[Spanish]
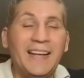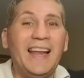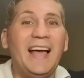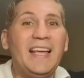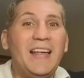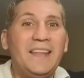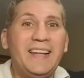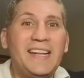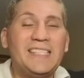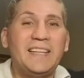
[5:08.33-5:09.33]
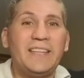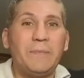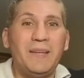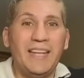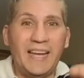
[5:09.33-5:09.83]
La era de la iglesia
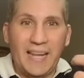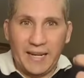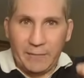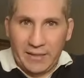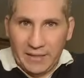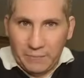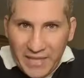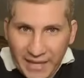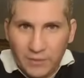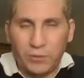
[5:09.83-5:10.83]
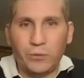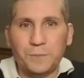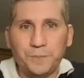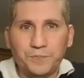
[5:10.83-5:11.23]
termina en el arrebatamiento.